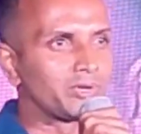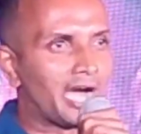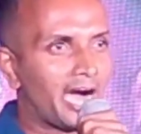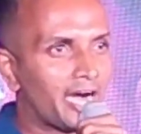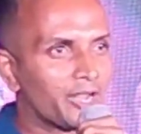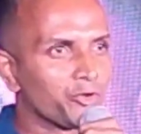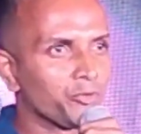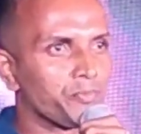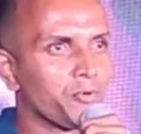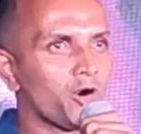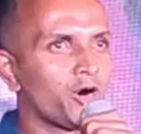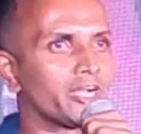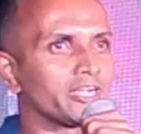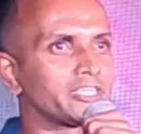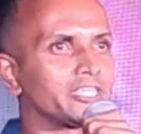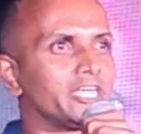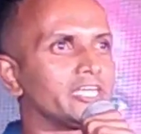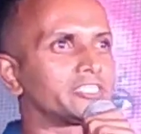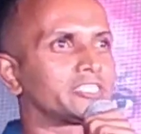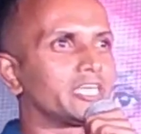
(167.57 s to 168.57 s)
গান উপহার
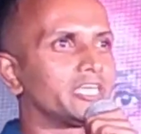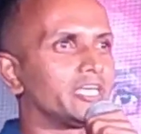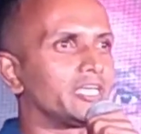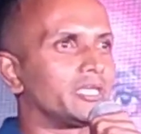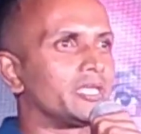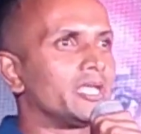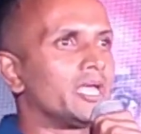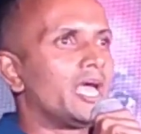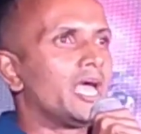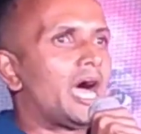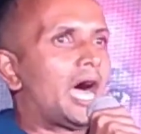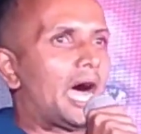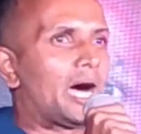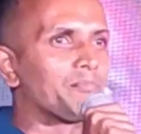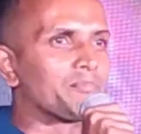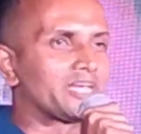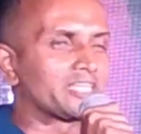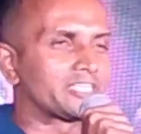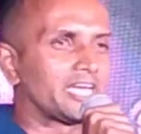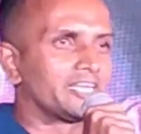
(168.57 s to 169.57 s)
দিয়েছে
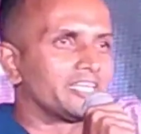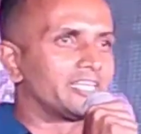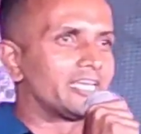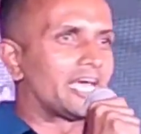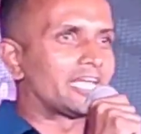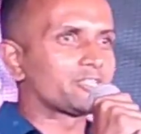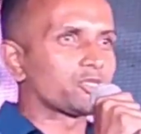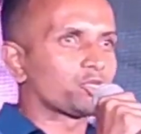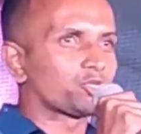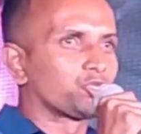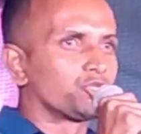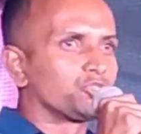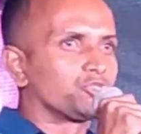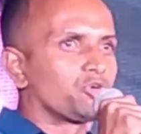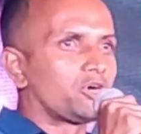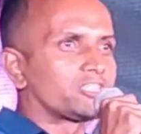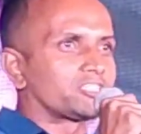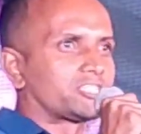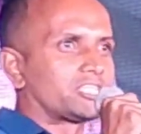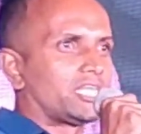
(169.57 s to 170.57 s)
আমরা জানি এত
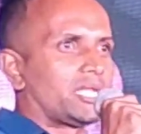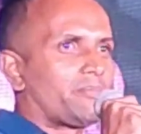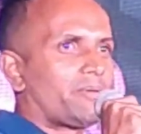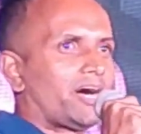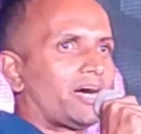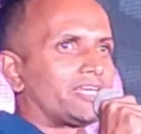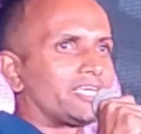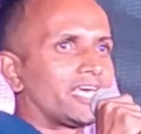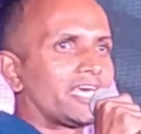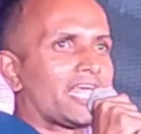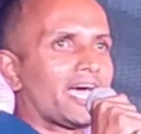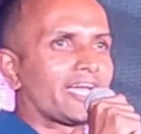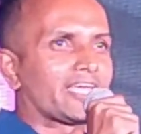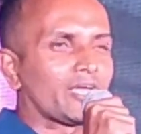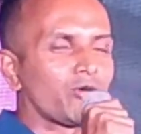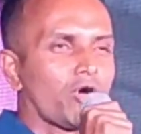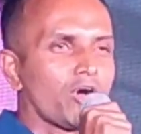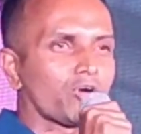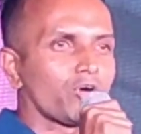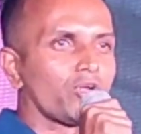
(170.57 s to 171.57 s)
সুন্দর সিনেমা এর
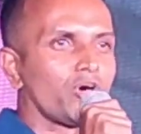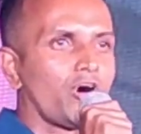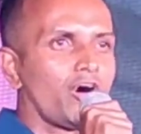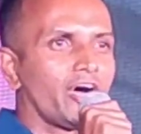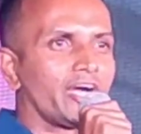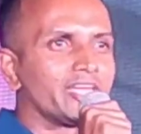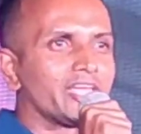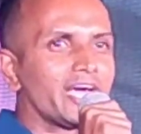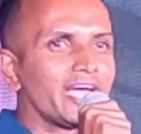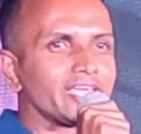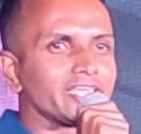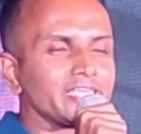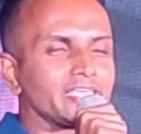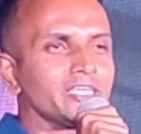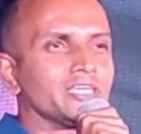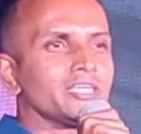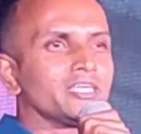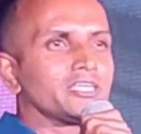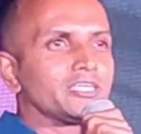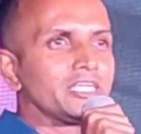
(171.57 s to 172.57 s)
আগে কখনো হয় নাই
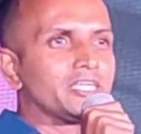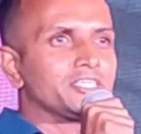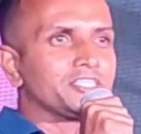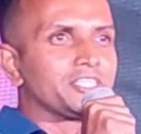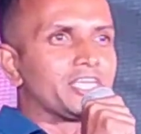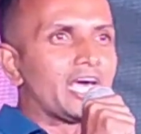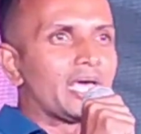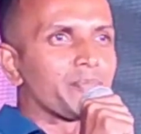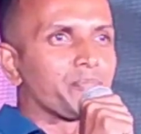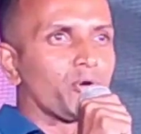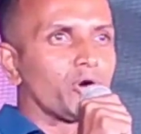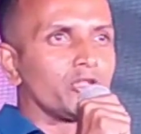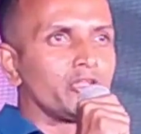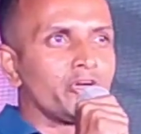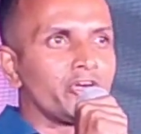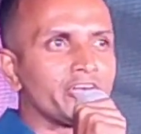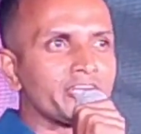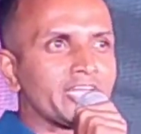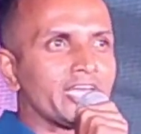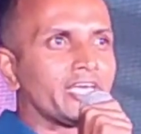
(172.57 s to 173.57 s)
ইন্ডিয়ার
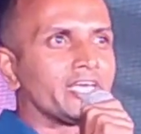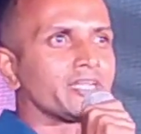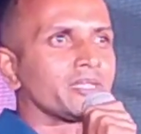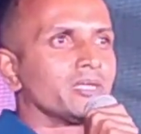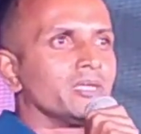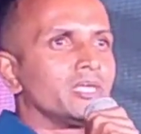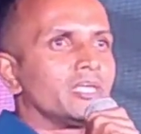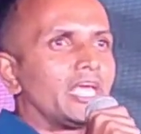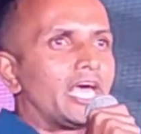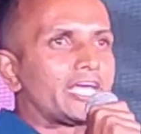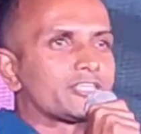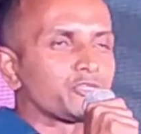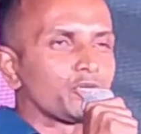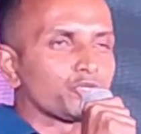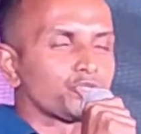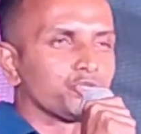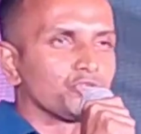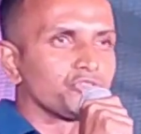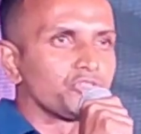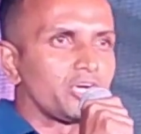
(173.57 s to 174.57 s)
বলিউডের এত
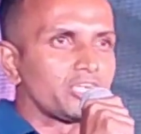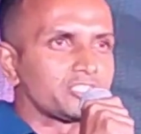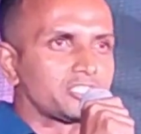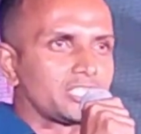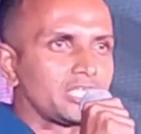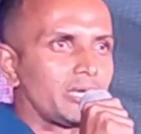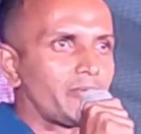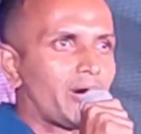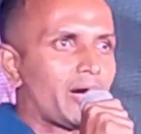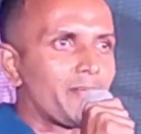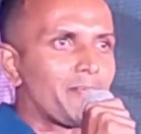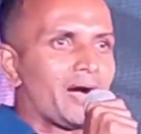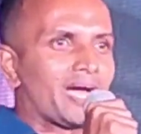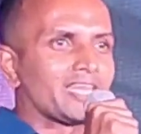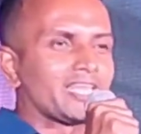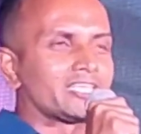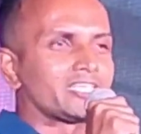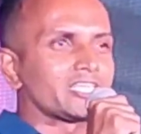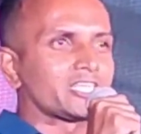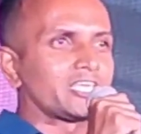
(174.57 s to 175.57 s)
সুন্দর সিনেমা
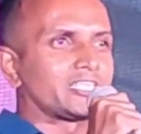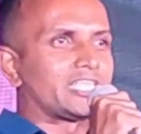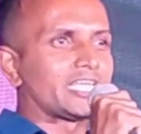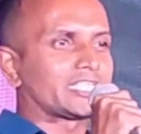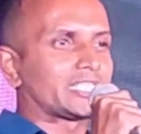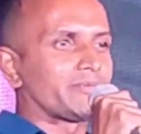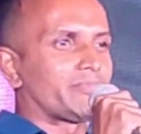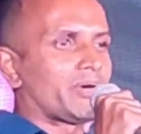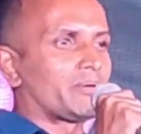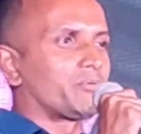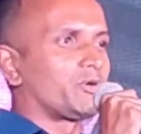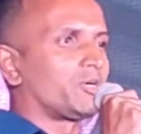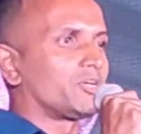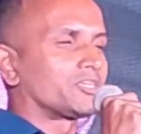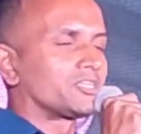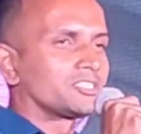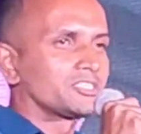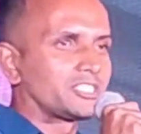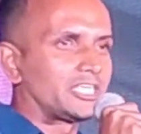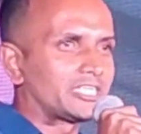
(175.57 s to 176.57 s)
বাংলাদেশে দেখতে পাবো
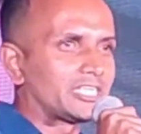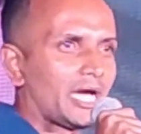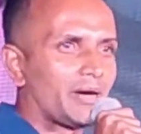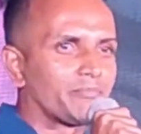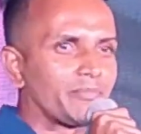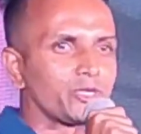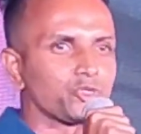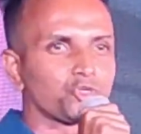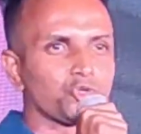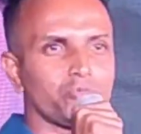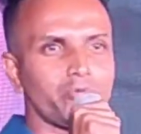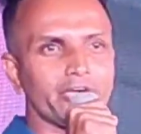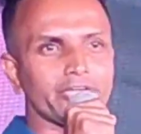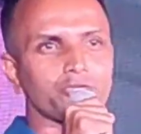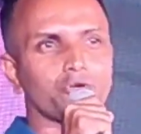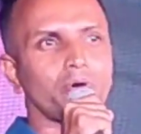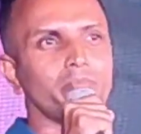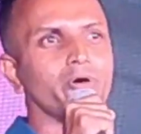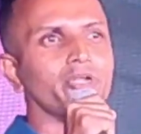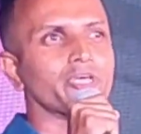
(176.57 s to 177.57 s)
সেটা আমরা
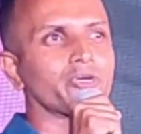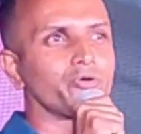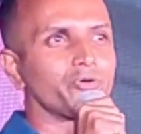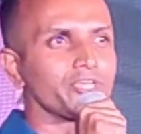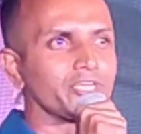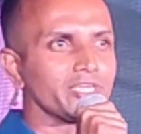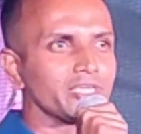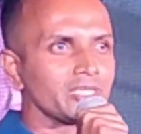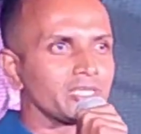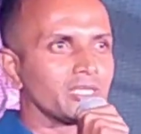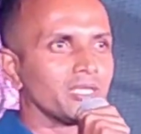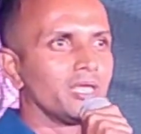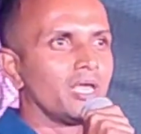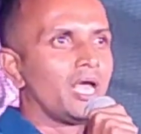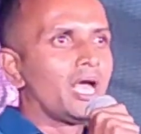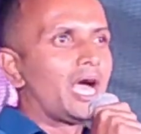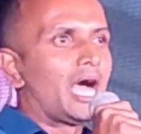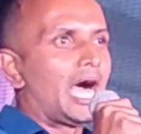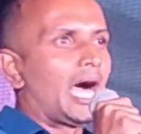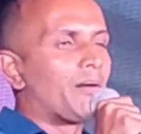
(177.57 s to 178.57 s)
সৌভাগ্য মনে করি
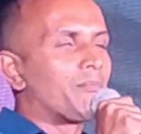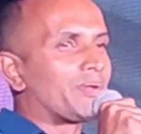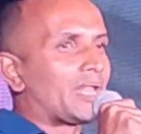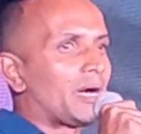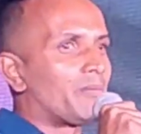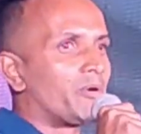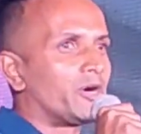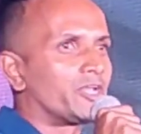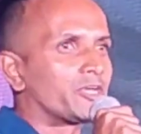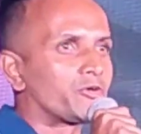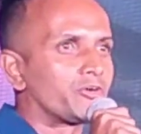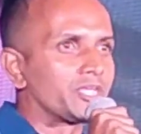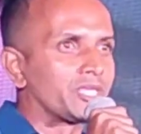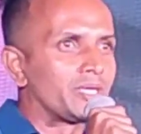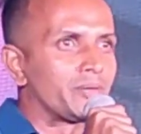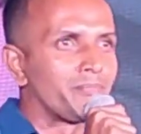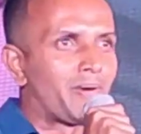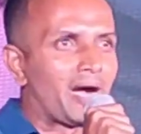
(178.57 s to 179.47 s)
আমরা মনে করি